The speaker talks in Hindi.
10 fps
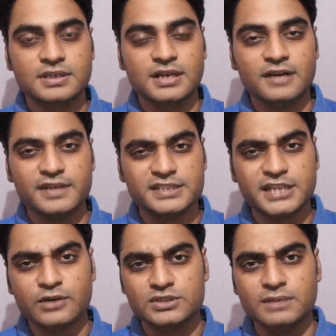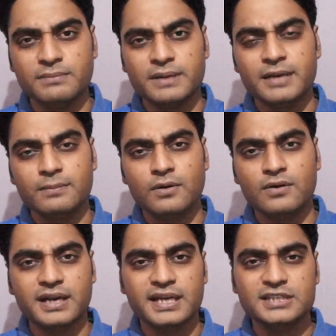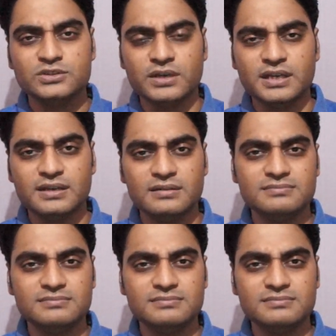काफ़ी अच्छा कुछ नंबर मैंने ब्लॉक करे हैं जो कि